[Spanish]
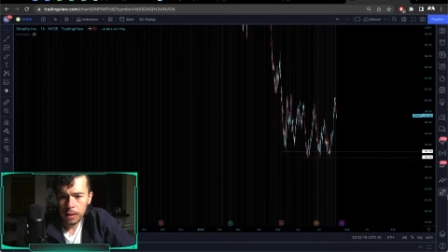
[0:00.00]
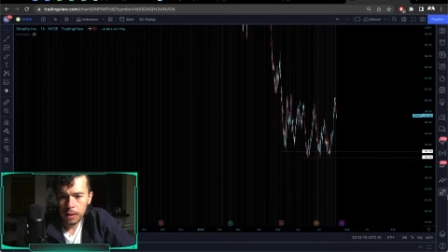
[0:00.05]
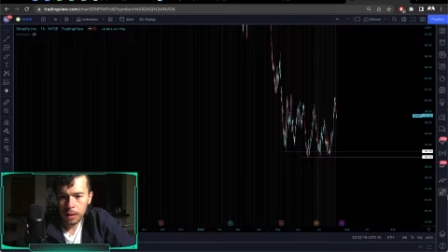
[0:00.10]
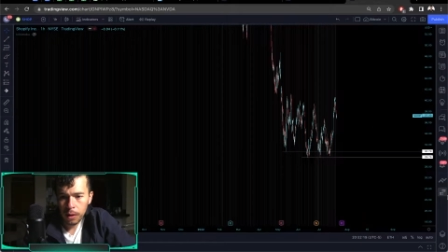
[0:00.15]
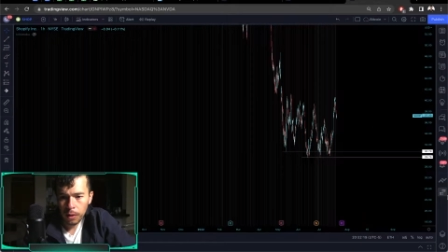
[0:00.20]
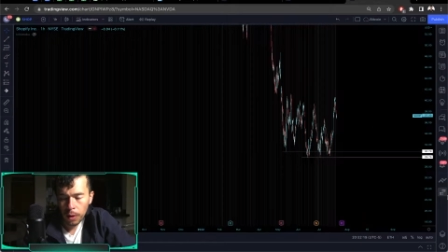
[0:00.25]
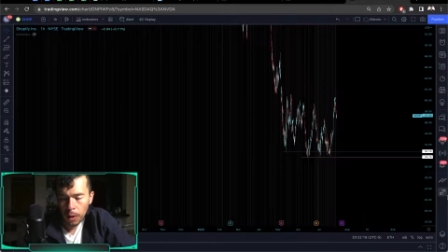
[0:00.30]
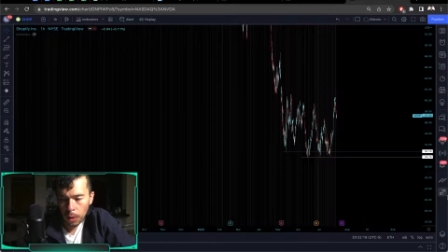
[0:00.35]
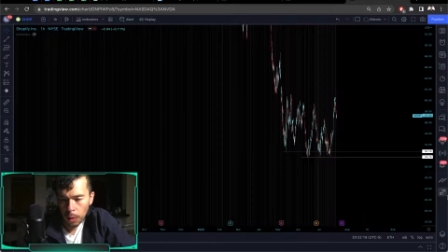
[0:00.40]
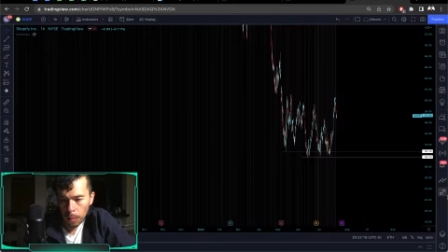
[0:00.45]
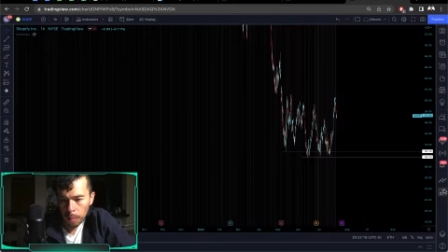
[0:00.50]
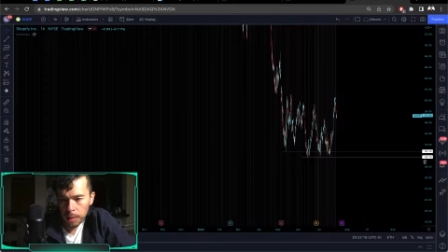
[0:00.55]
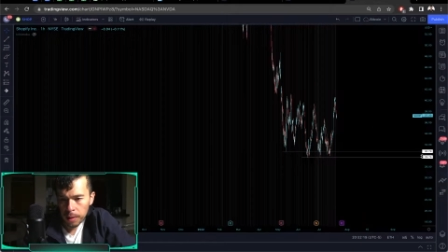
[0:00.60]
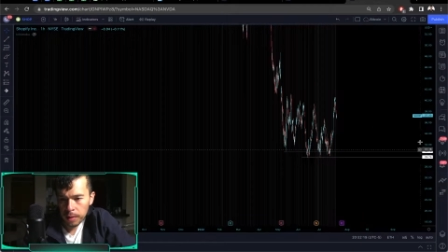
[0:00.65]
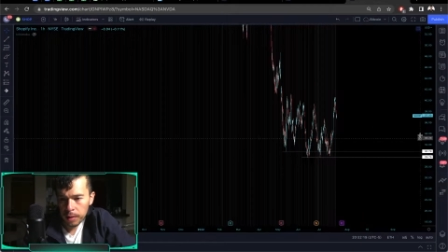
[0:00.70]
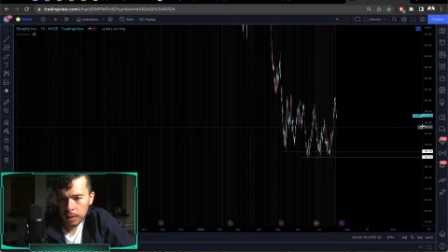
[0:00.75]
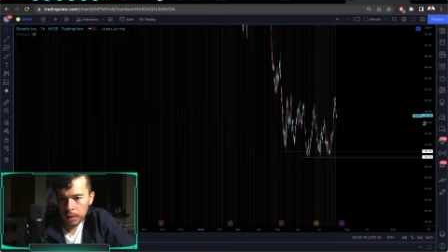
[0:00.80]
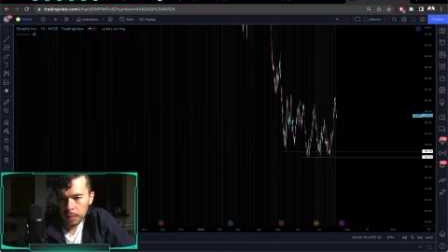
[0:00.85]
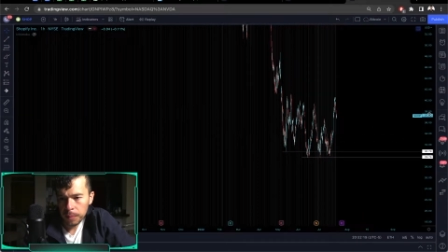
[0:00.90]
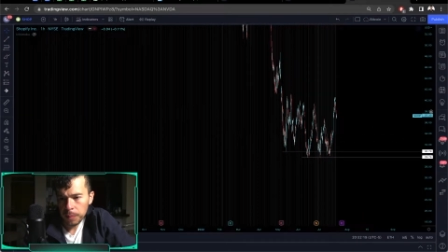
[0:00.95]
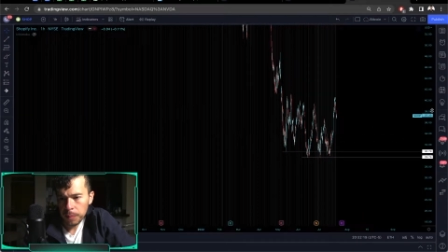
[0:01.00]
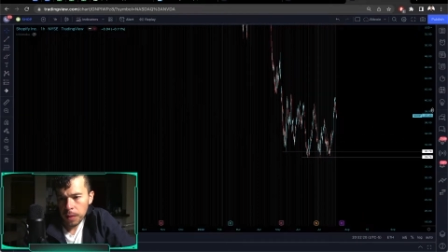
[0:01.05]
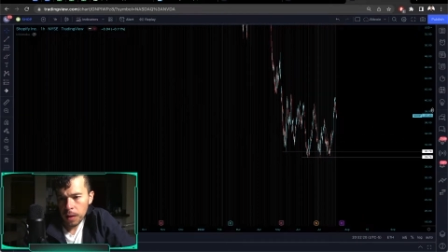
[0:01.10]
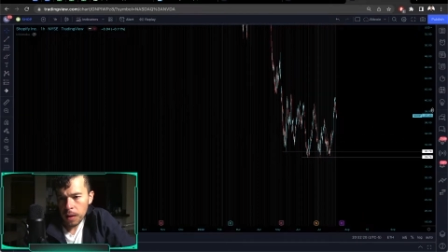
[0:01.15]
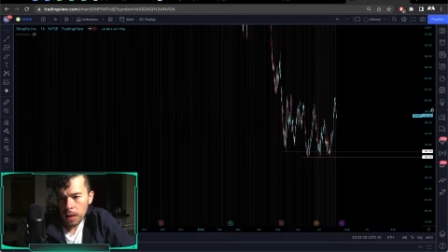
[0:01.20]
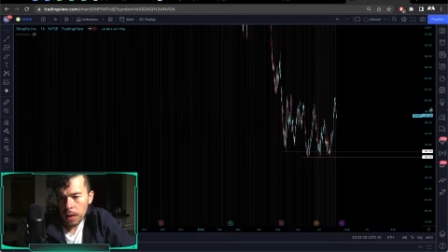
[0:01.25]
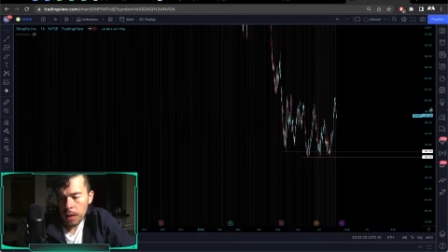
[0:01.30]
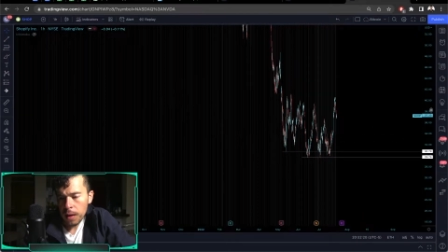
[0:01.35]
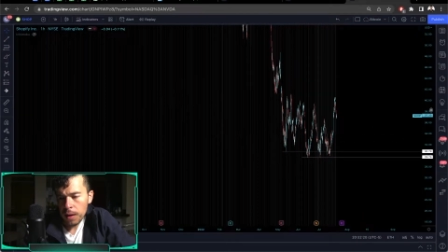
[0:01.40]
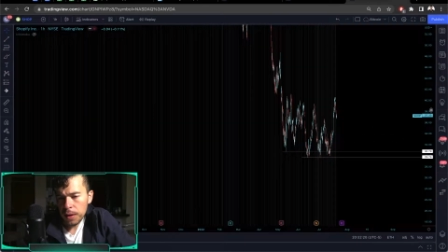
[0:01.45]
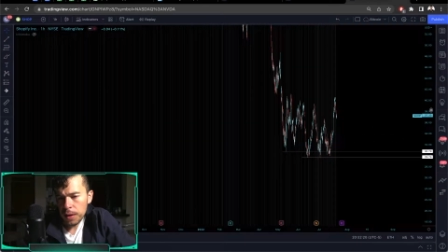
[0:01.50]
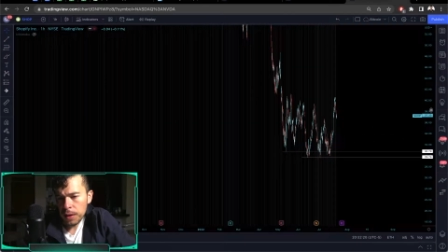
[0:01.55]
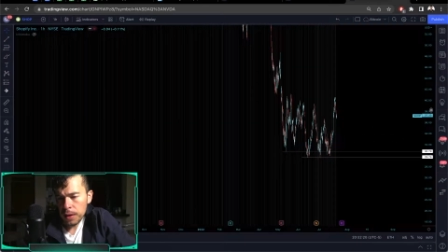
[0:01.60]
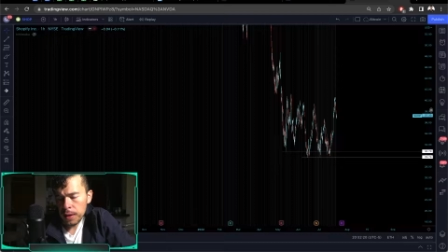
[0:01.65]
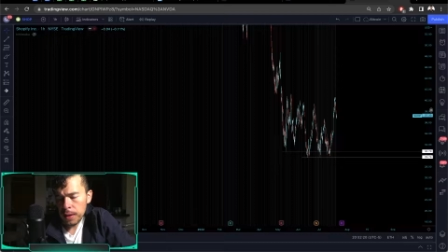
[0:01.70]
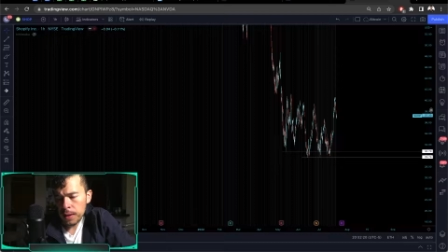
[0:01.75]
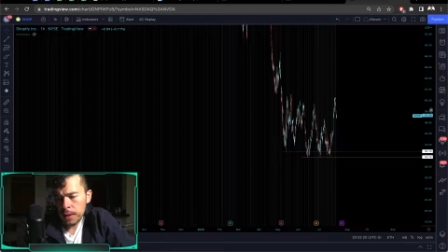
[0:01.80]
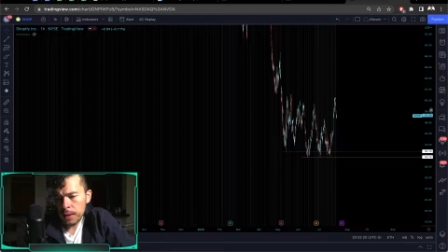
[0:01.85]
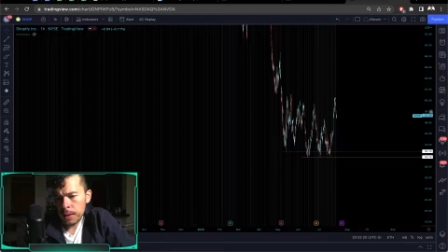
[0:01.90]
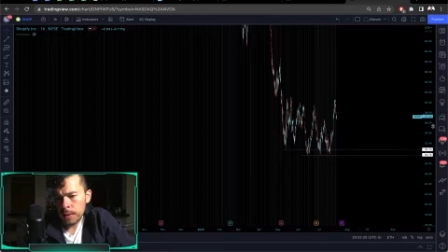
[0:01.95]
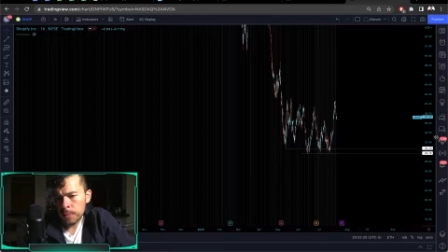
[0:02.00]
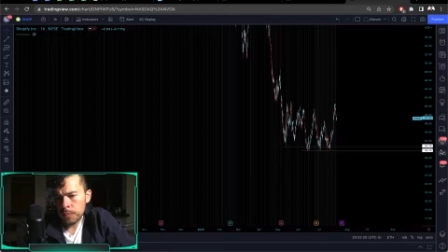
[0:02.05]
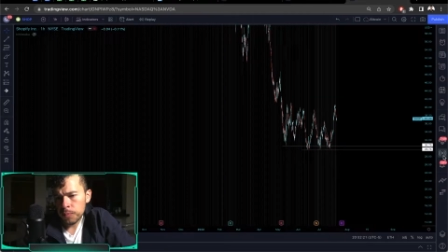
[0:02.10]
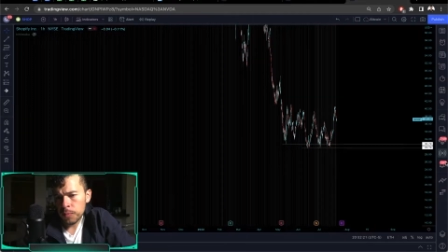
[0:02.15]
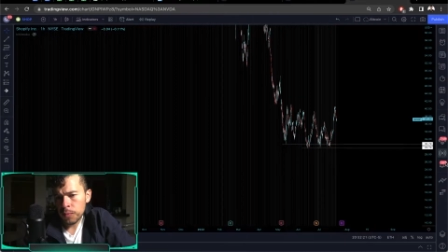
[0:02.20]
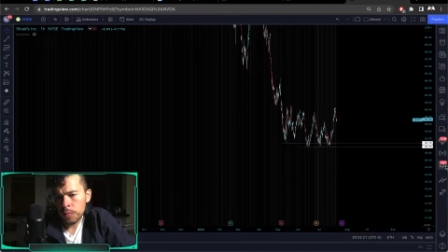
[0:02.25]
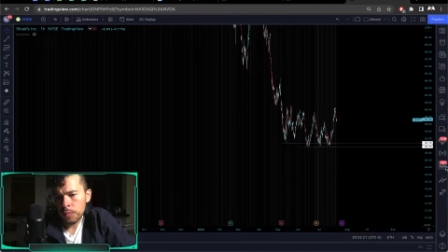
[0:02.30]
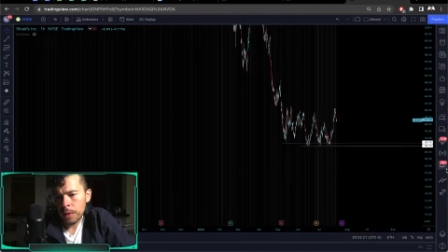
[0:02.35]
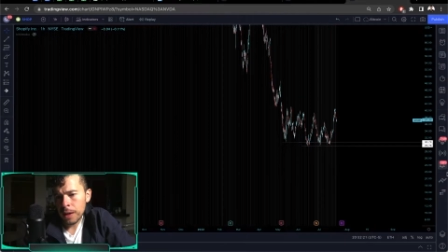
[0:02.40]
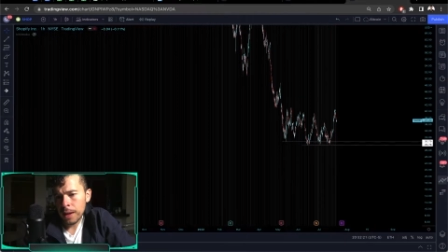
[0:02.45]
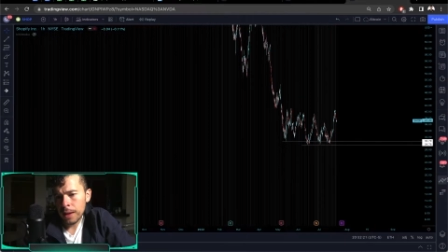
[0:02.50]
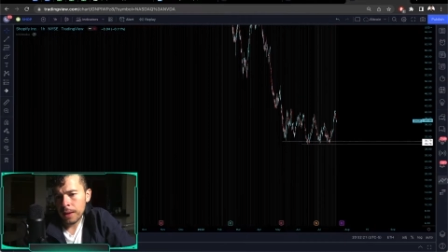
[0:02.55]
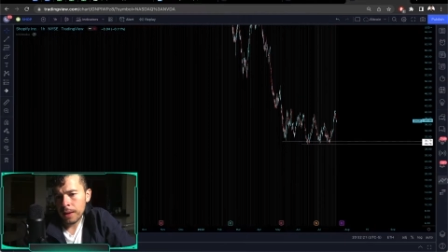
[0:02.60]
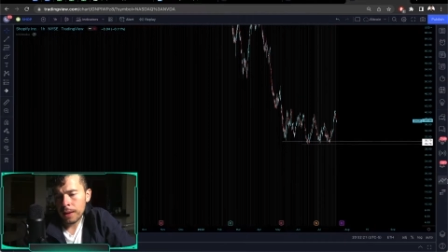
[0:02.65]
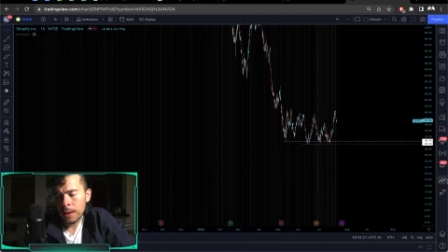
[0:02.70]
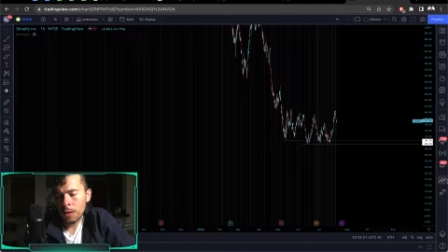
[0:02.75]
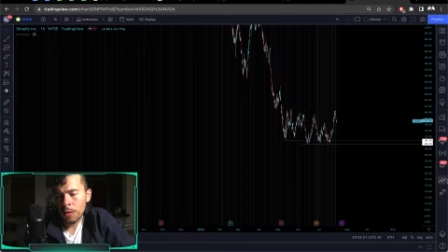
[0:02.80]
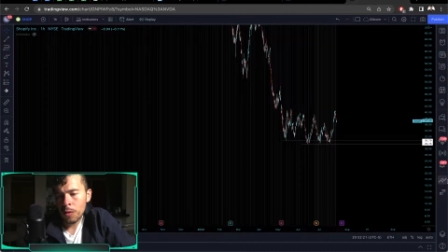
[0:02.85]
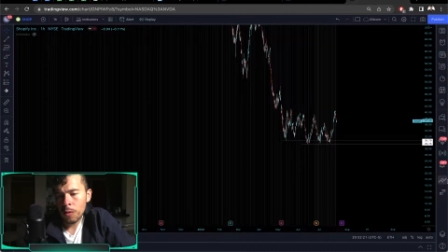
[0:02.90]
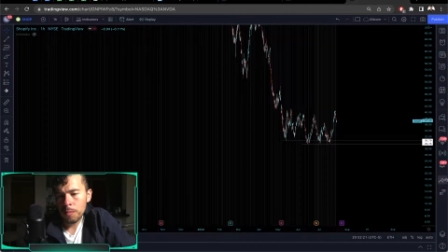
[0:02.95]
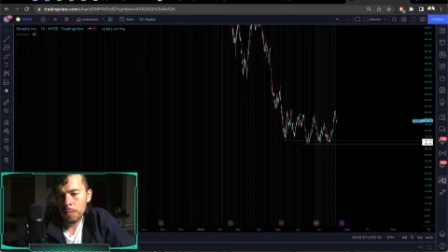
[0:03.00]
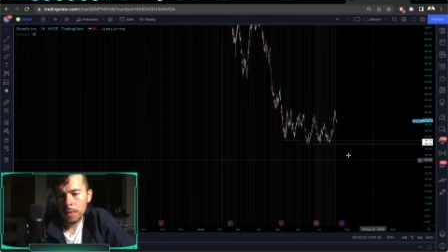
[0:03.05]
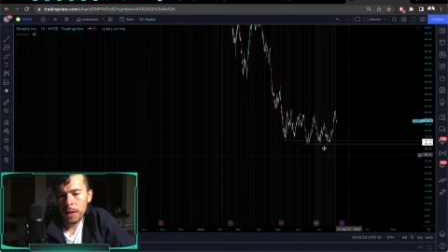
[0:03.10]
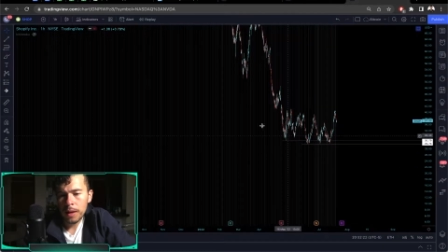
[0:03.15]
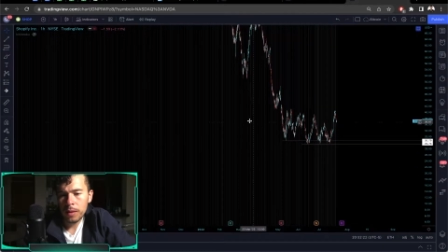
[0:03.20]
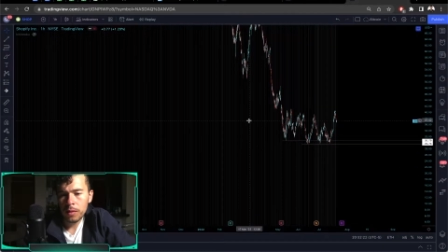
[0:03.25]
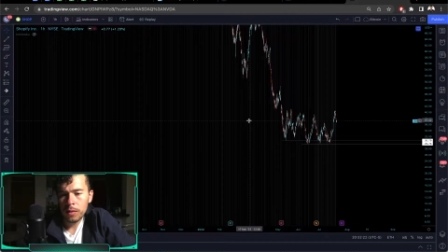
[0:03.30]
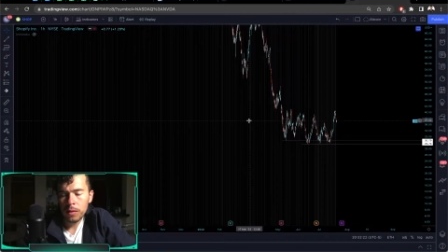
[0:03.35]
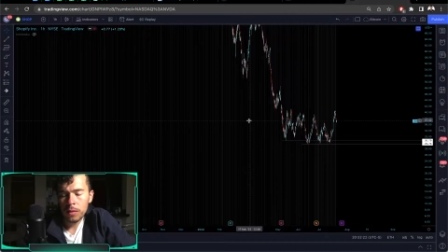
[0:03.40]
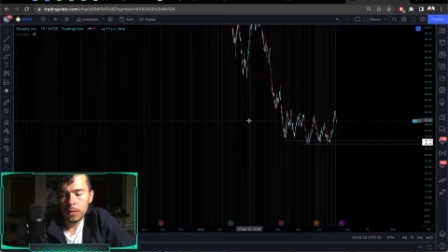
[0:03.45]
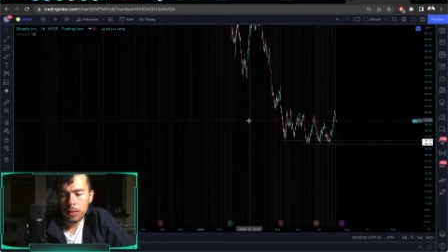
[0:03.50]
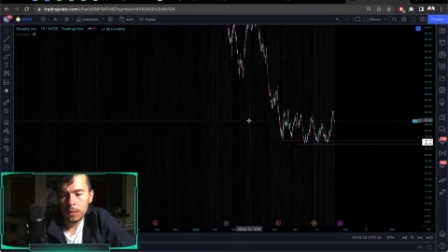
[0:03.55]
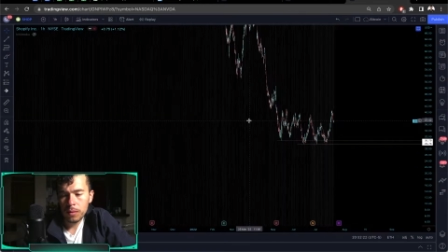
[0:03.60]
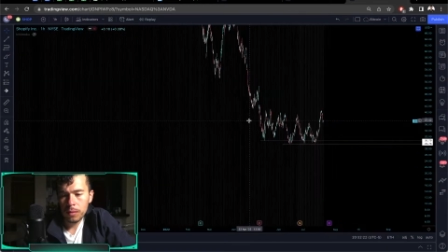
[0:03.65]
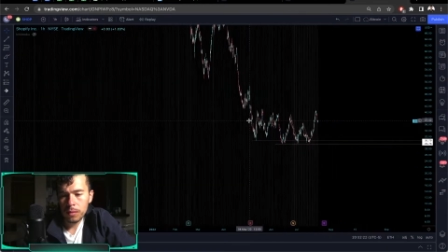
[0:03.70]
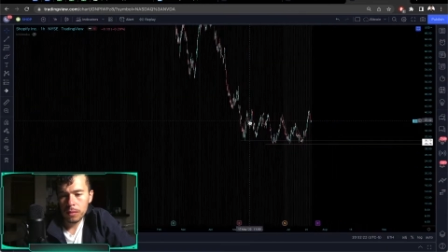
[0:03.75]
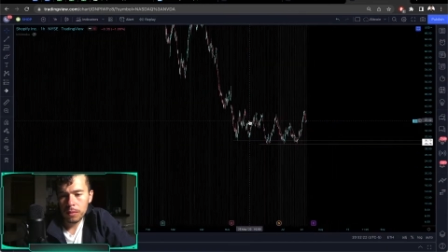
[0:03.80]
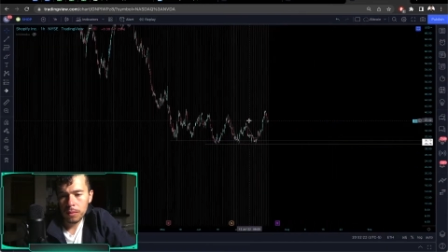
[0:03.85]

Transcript: Lo quiero compartir. ¿Y para qué te lo comparto?